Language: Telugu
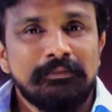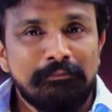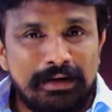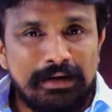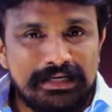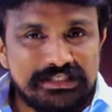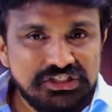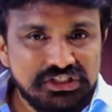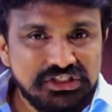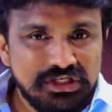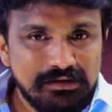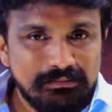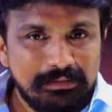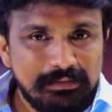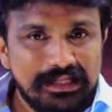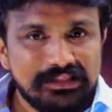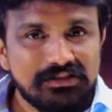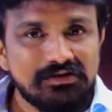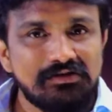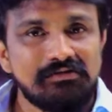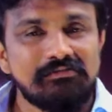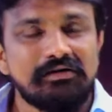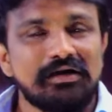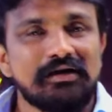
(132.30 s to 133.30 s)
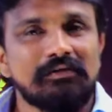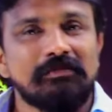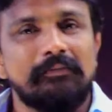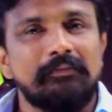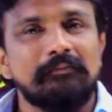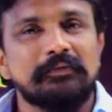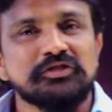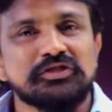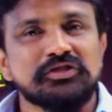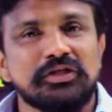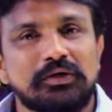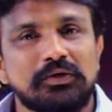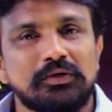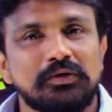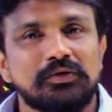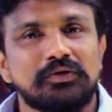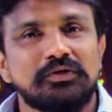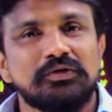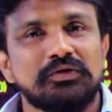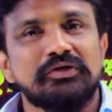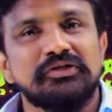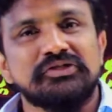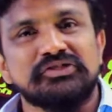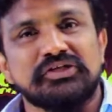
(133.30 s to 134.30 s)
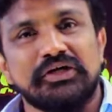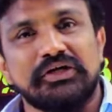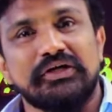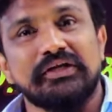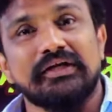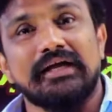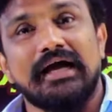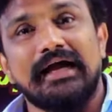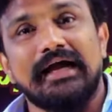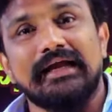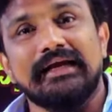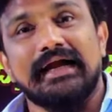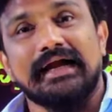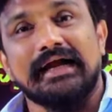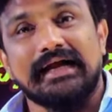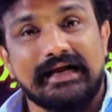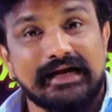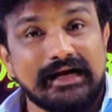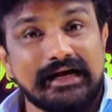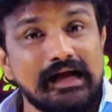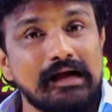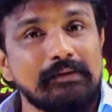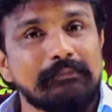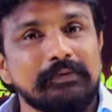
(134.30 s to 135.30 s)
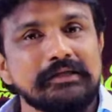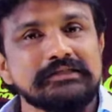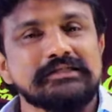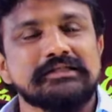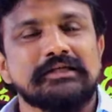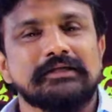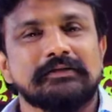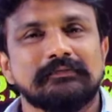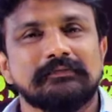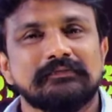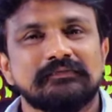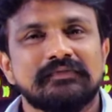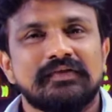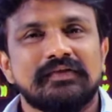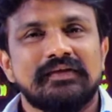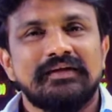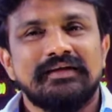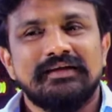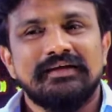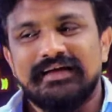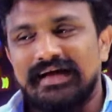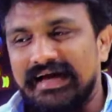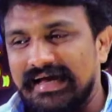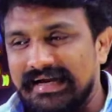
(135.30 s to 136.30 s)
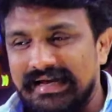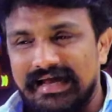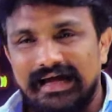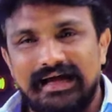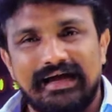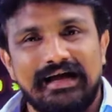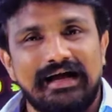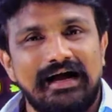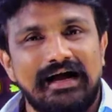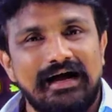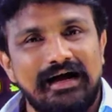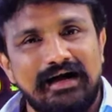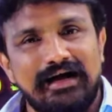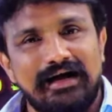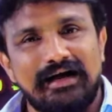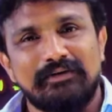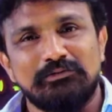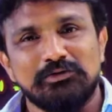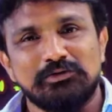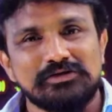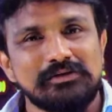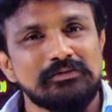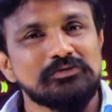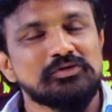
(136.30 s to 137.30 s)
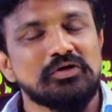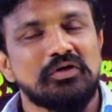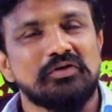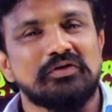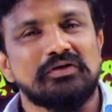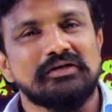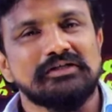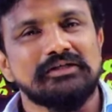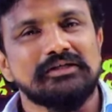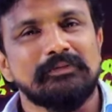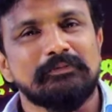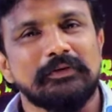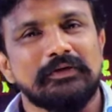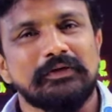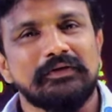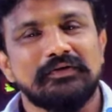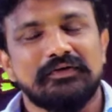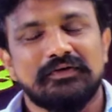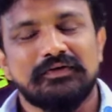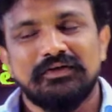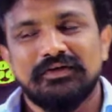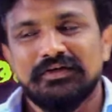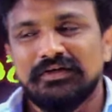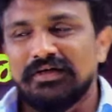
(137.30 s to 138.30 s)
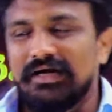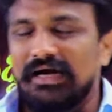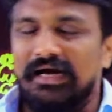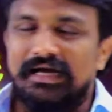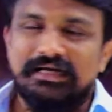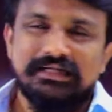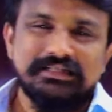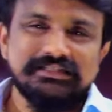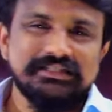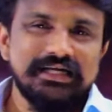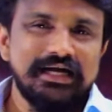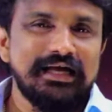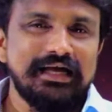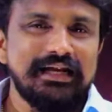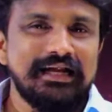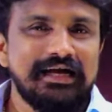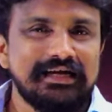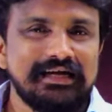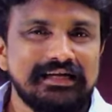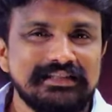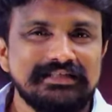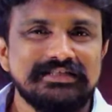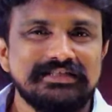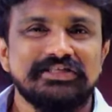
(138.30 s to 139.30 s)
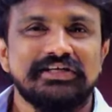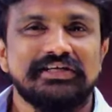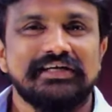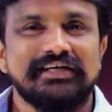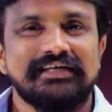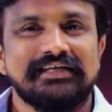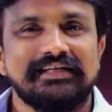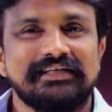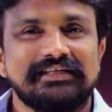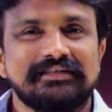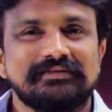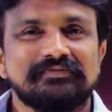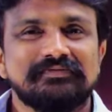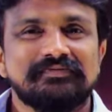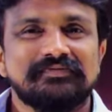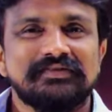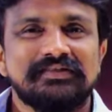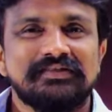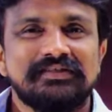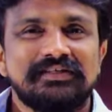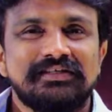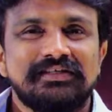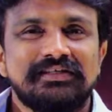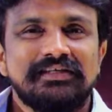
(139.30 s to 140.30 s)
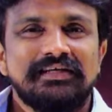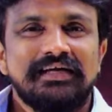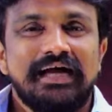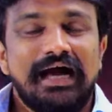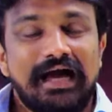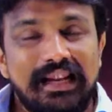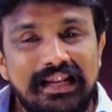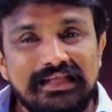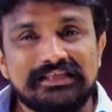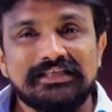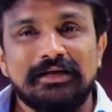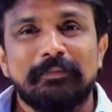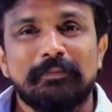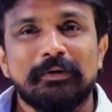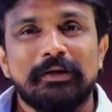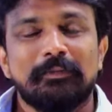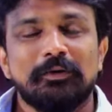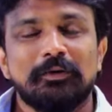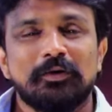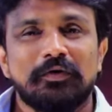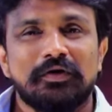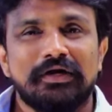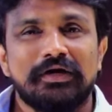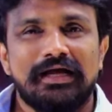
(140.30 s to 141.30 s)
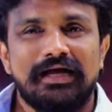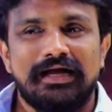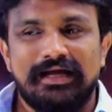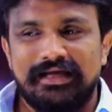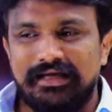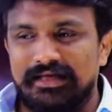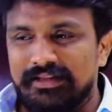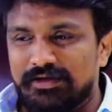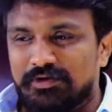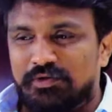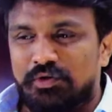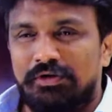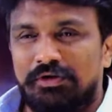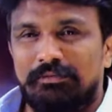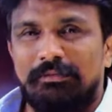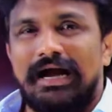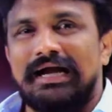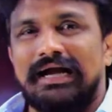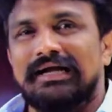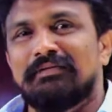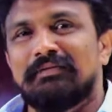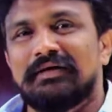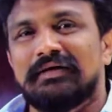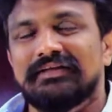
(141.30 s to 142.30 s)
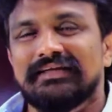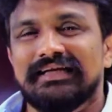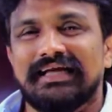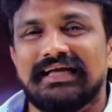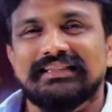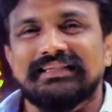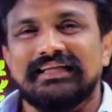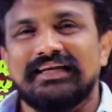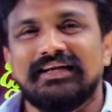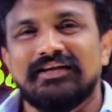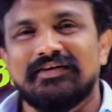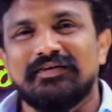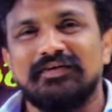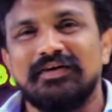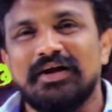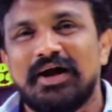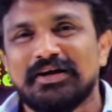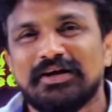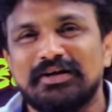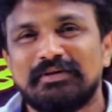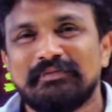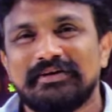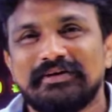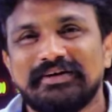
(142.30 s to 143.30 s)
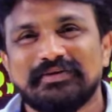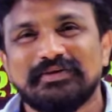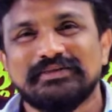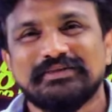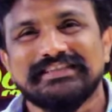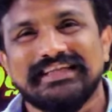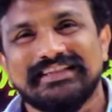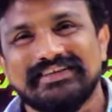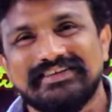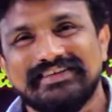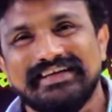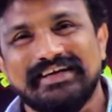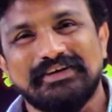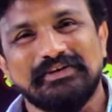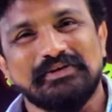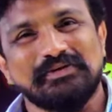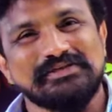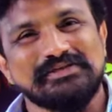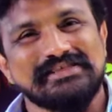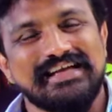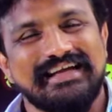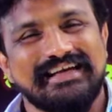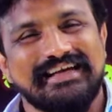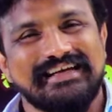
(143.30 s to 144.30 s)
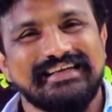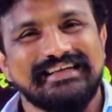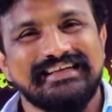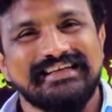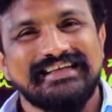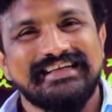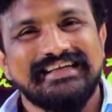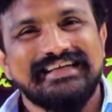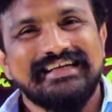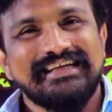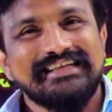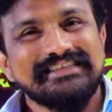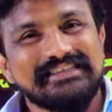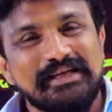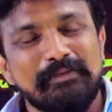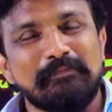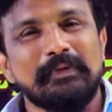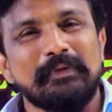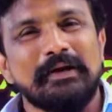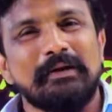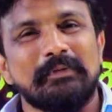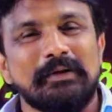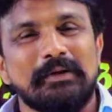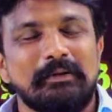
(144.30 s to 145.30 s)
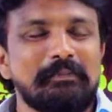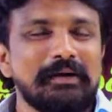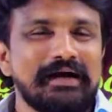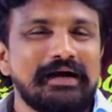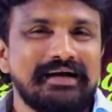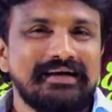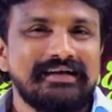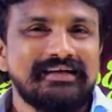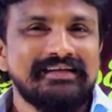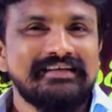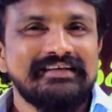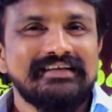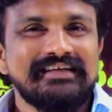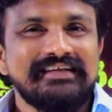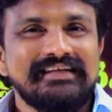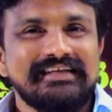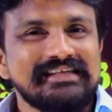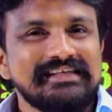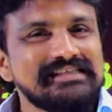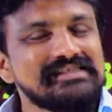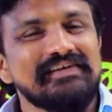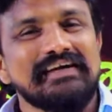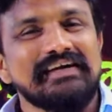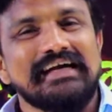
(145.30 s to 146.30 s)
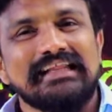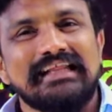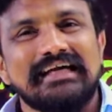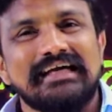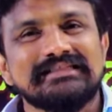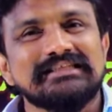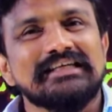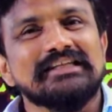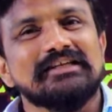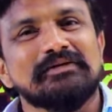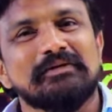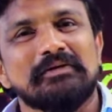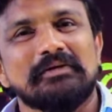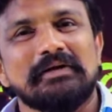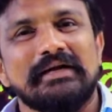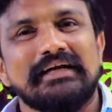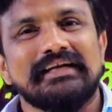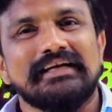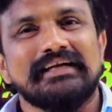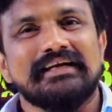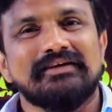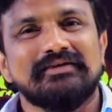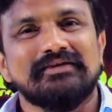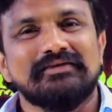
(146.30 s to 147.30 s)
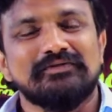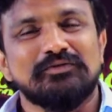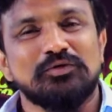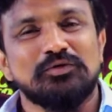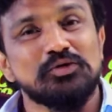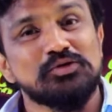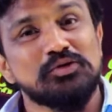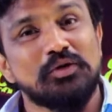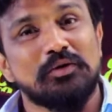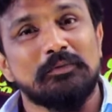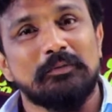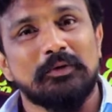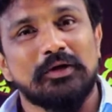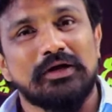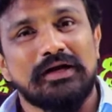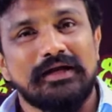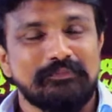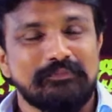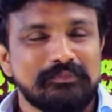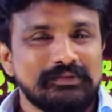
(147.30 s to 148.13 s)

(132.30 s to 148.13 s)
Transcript: మంచిని మాత్రమే మనకు పంపిస్తాడు చెడుని ఆయనే అక్కడే ఆపేస్తాడు అని ఆ ముస్లిం సోదరుడికి చెప్పాను ఆయన చాలా ఆనందించాడండి అలా చెప్పినప్పుడు కూడా ఏదో కొన్ని మాటలు మాత్రం నాకు తెలియకుండా ఆటోమేటిక్గా వచ్చేదంటే ఒకసారి చెప్పినప్పుడు అబ్బా నిజమే కదా చంద్రబాబు నాయుడు గారు ఓజోన్ పొర